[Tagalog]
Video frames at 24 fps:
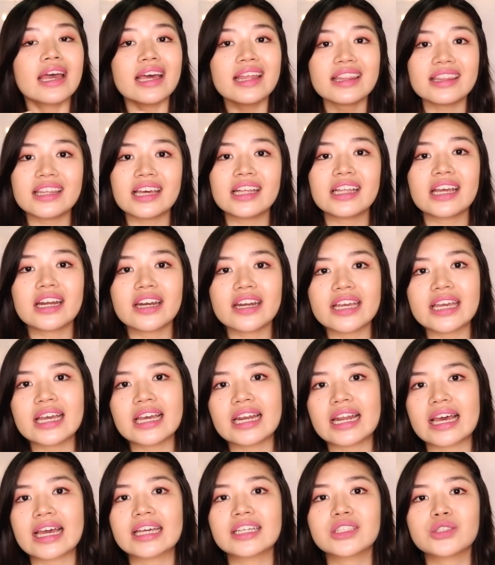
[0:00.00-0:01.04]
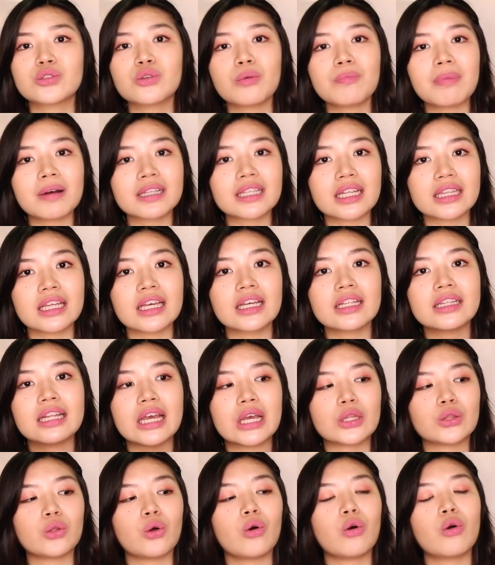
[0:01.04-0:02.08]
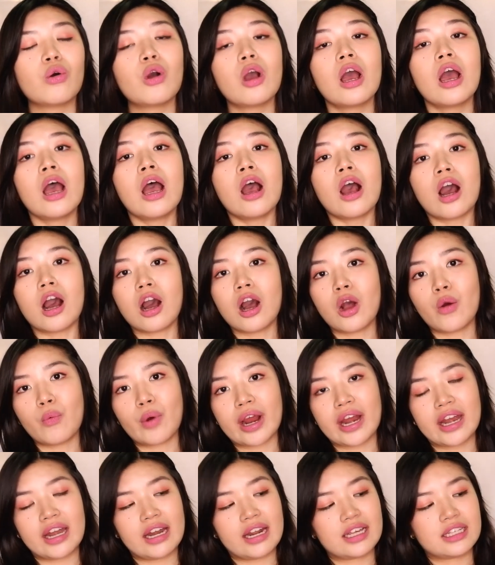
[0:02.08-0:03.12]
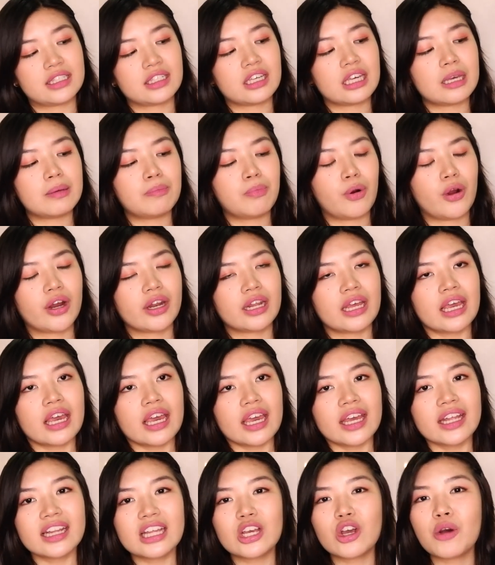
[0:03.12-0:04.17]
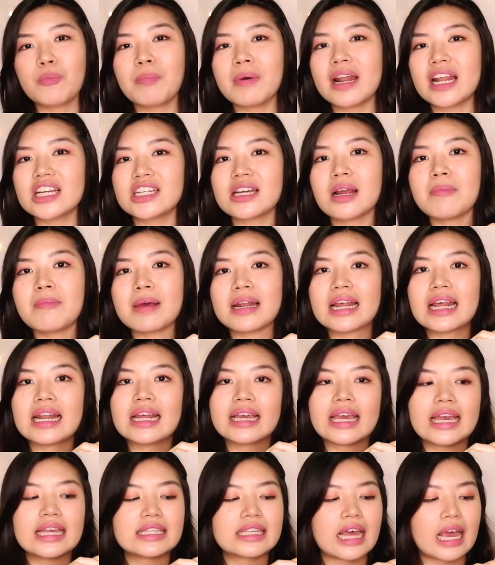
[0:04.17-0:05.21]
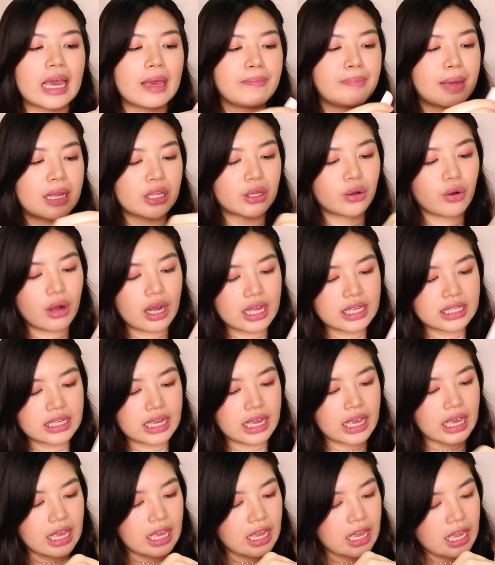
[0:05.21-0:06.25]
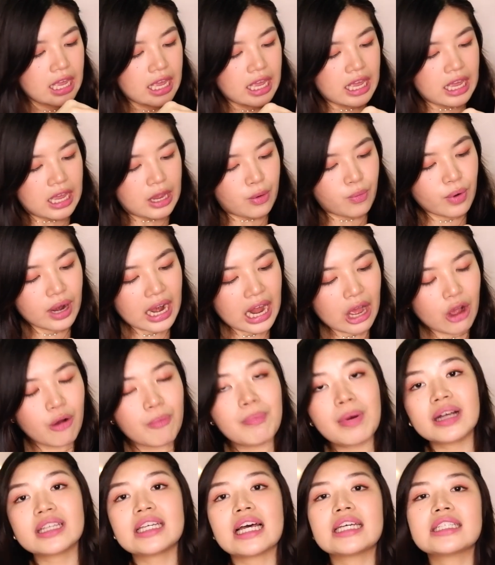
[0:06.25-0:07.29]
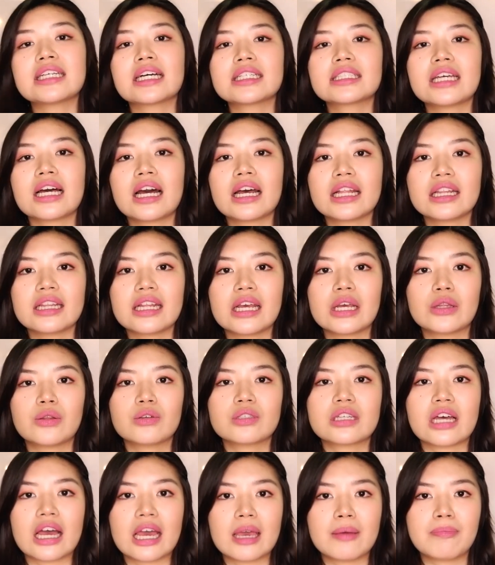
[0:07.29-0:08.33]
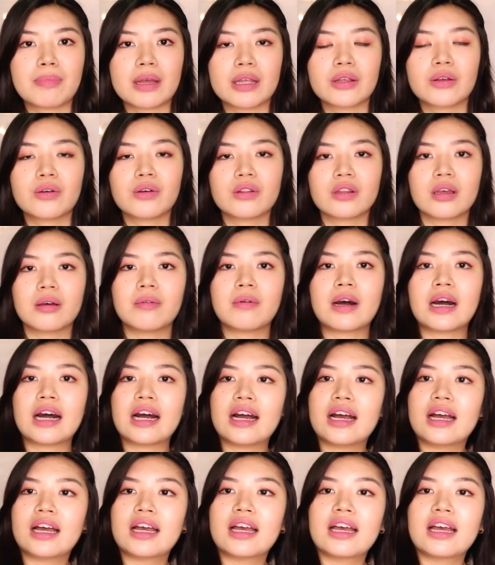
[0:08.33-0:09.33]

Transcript: And then, I realized, nung pagdating netong uh, wireless keyboard. Hindi ko pala siya malalagay sa iPad ko kasi wala akong pagsasaksakan nito sa iPad ko, 'di ba?